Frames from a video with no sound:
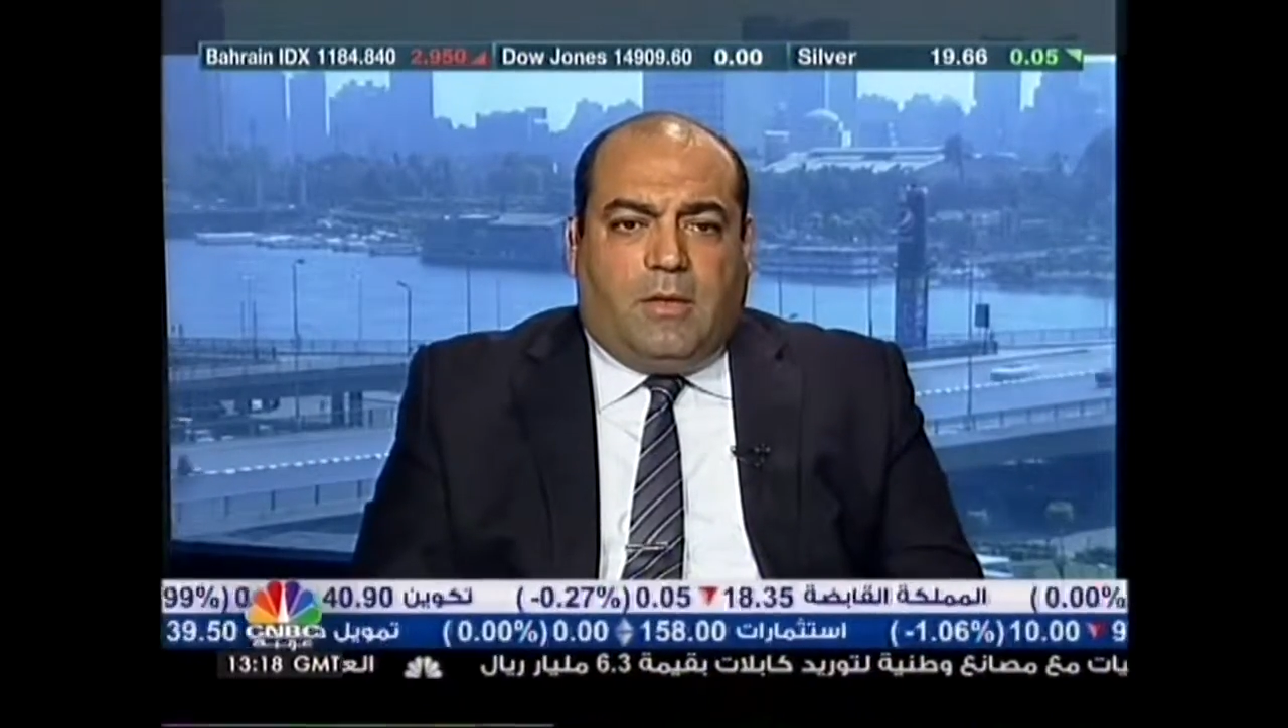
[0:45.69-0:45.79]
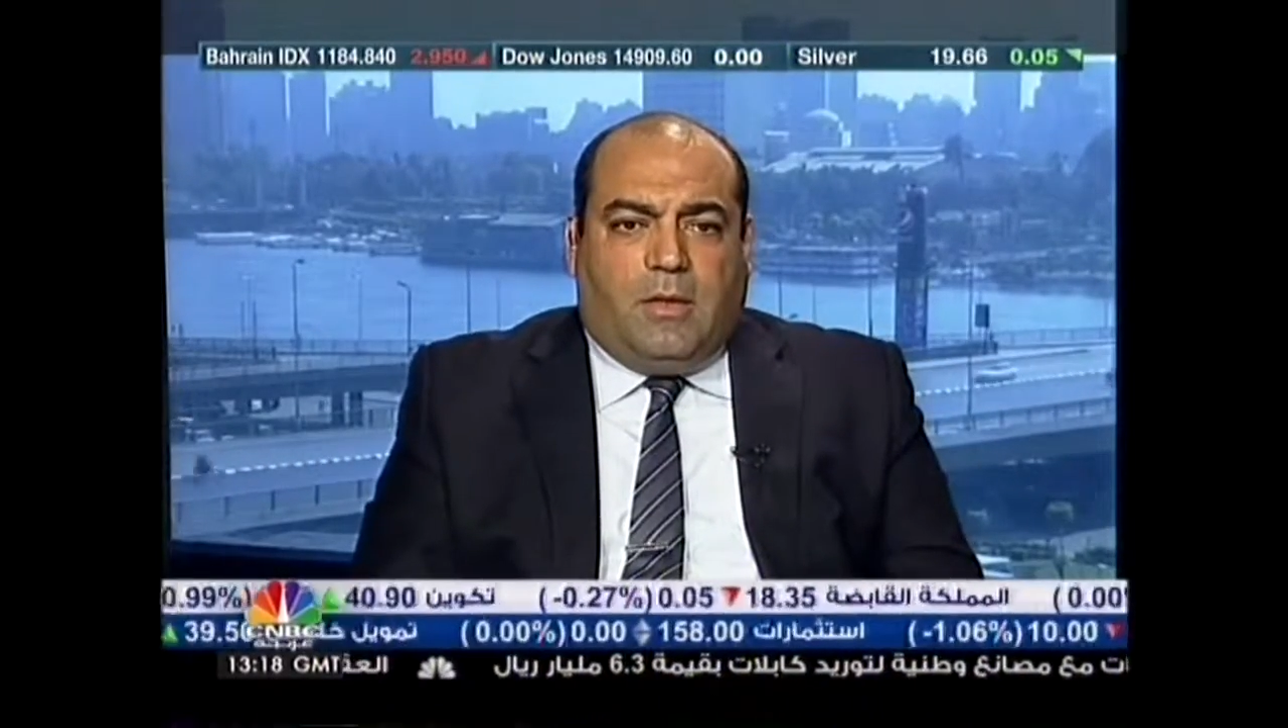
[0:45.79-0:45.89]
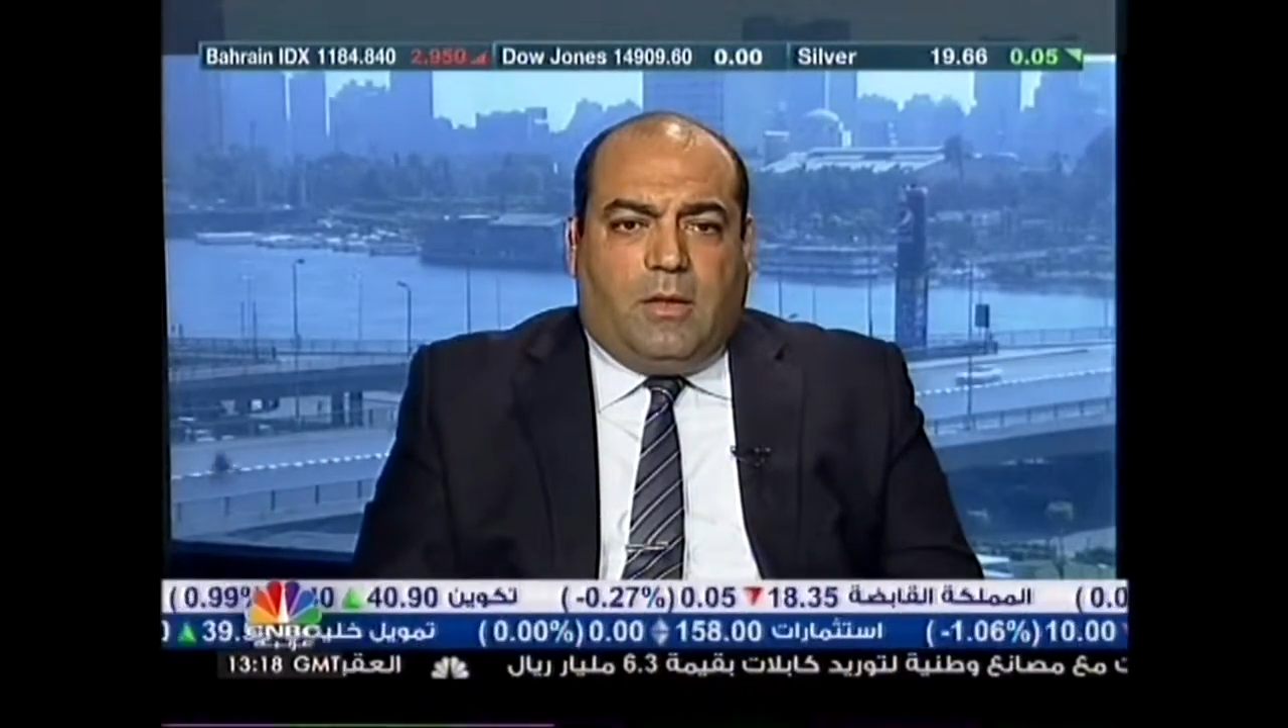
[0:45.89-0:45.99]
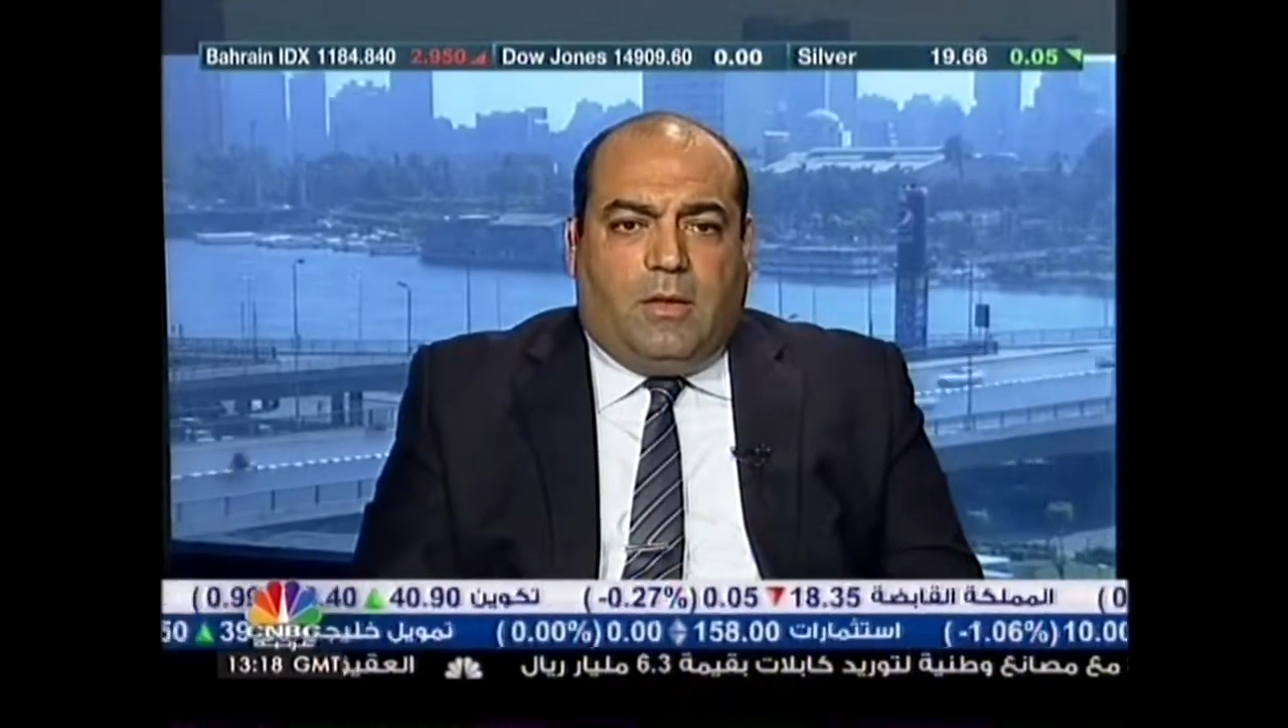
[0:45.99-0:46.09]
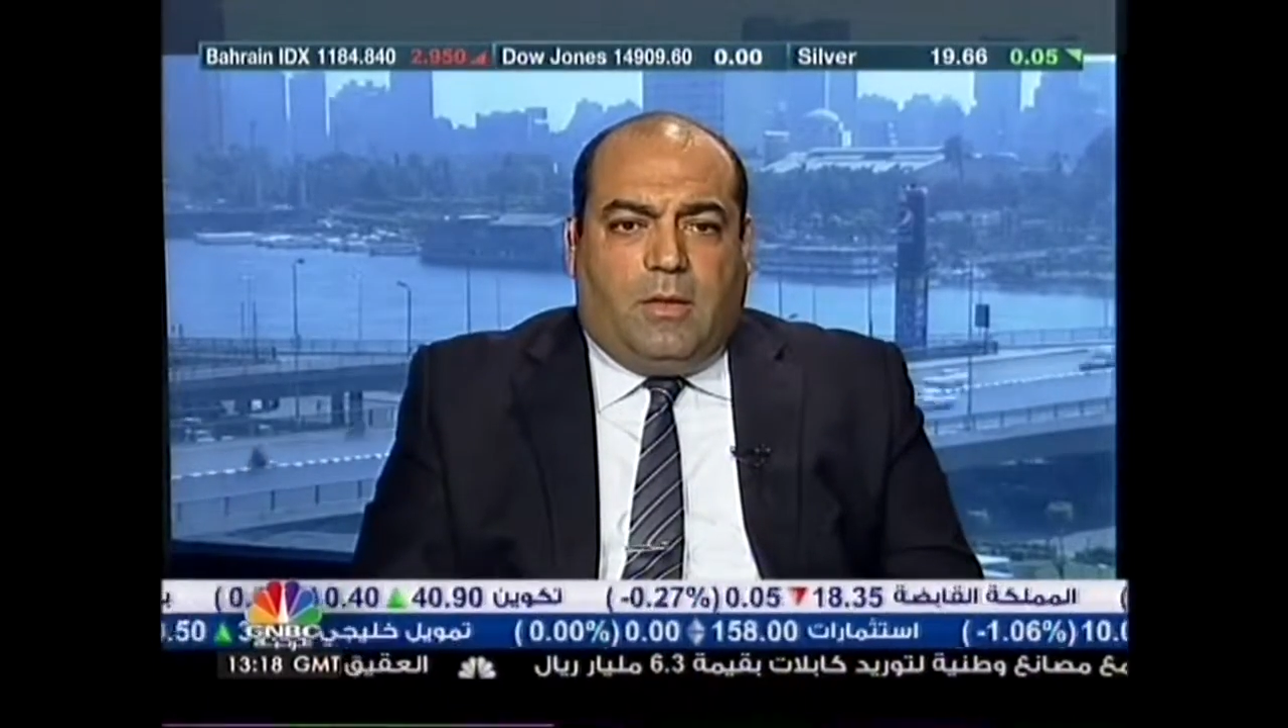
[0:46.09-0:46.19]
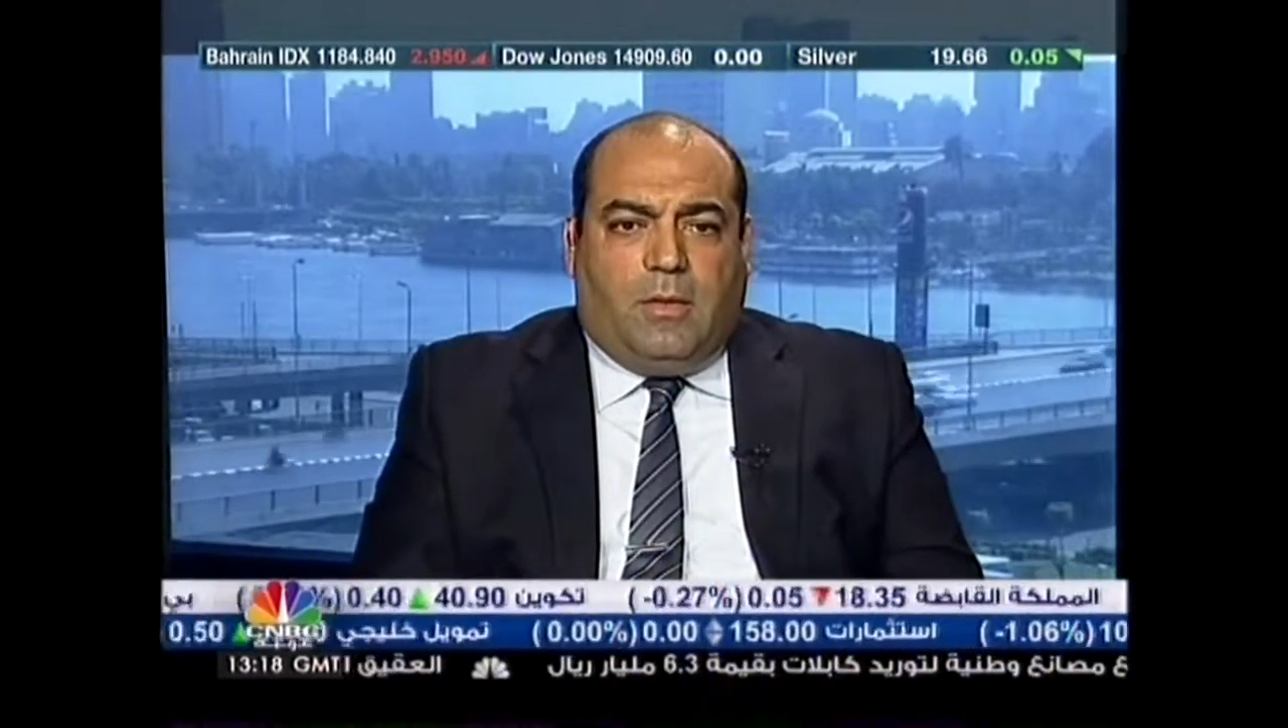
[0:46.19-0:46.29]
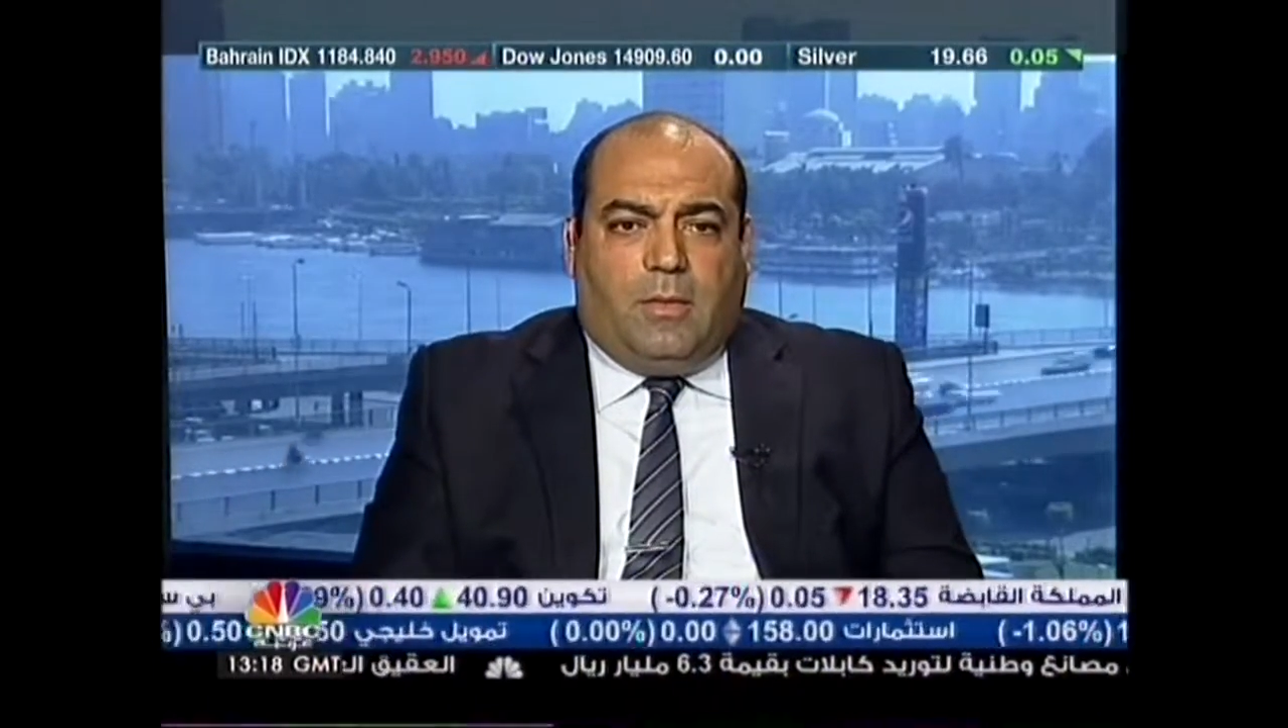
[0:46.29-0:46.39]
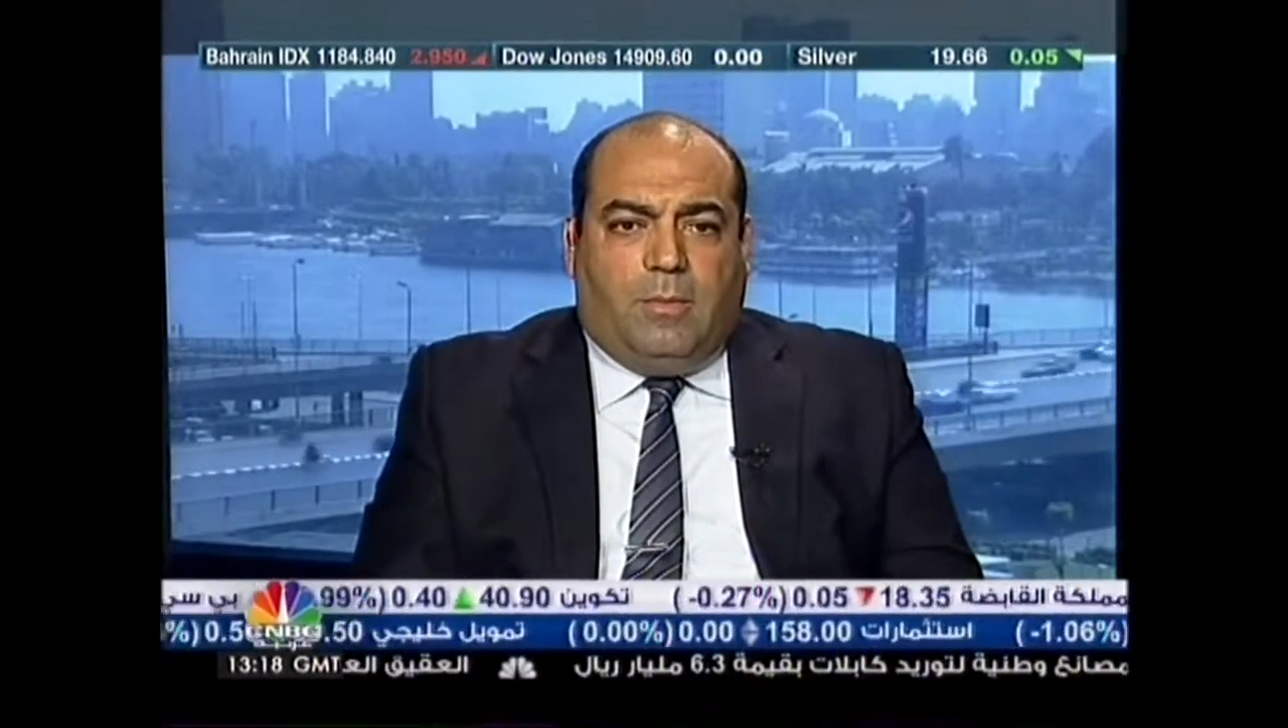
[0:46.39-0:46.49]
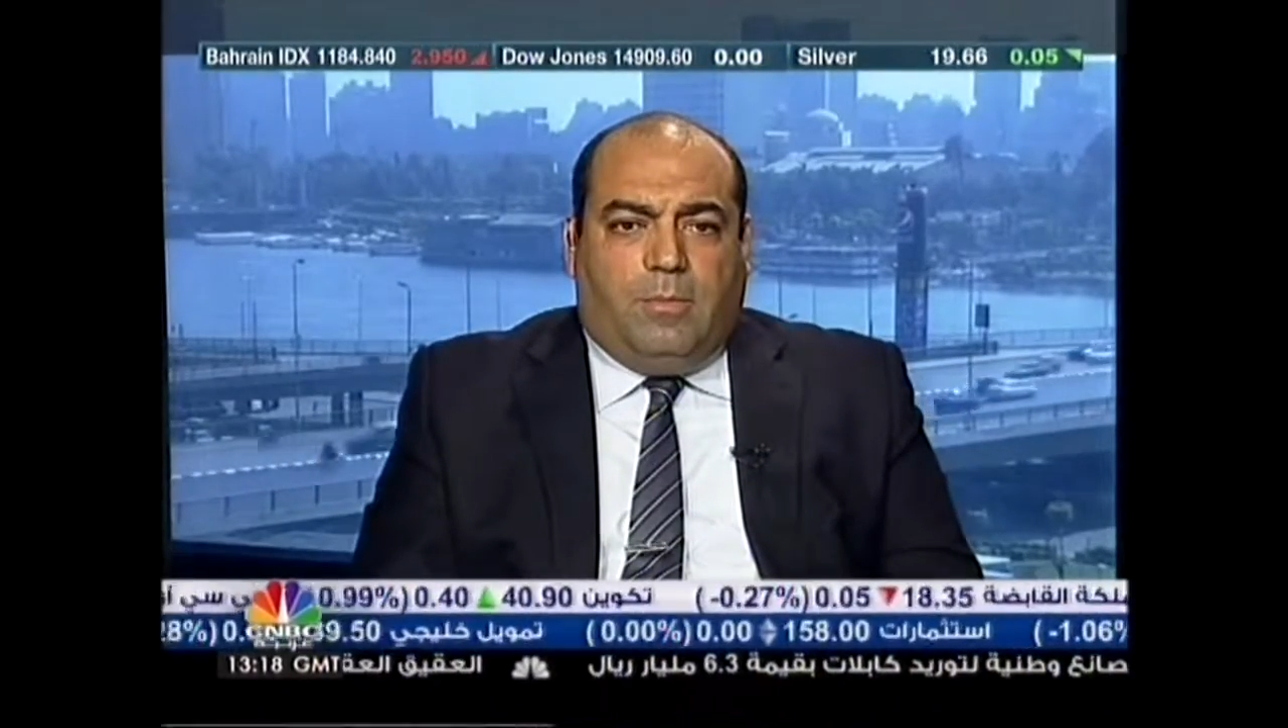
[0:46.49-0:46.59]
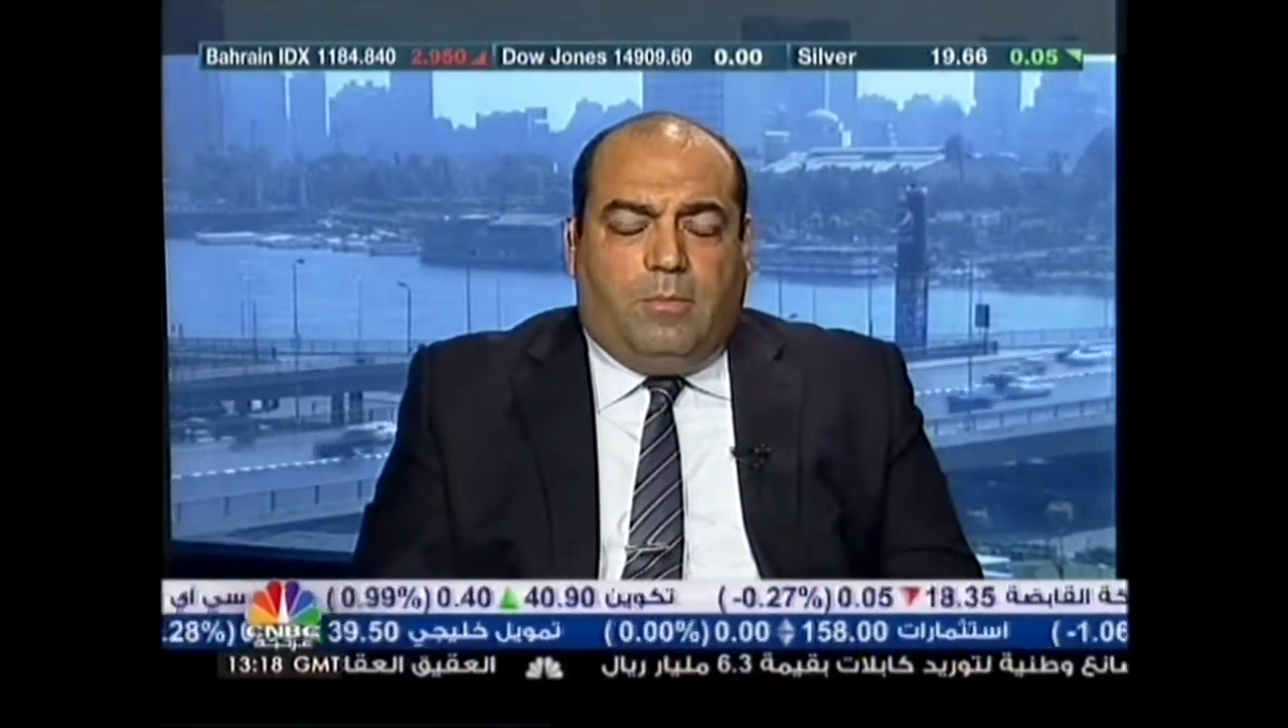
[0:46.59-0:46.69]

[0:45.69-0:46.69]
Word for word: آه،